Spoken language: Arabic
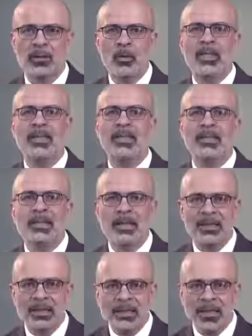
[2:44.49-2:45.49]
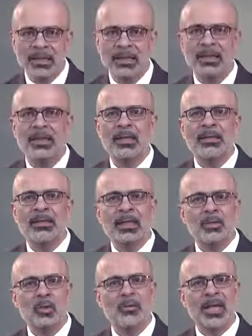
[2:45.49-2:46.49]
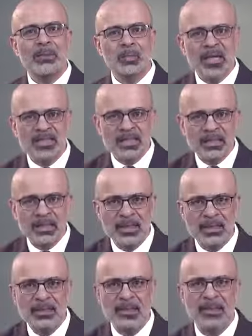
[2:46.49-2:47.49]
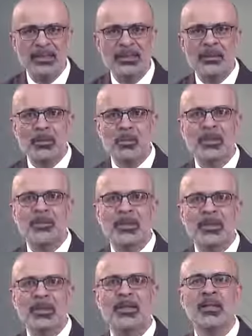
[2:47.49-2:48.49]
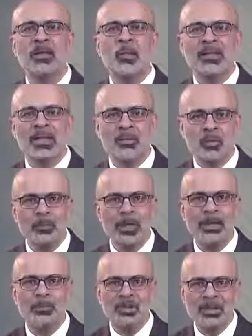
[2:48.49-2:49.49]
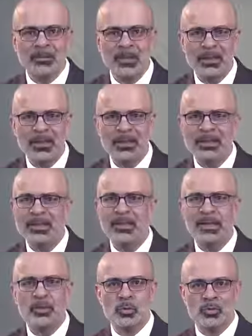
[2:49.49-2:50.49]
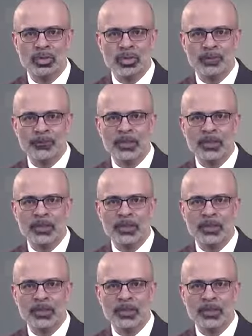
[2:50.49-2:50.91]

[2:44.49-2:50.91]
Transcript: ولكنها كذلك تخدم المؤسسات التي تعملون بها وتخدم المجتمع الذي نعيش فيه.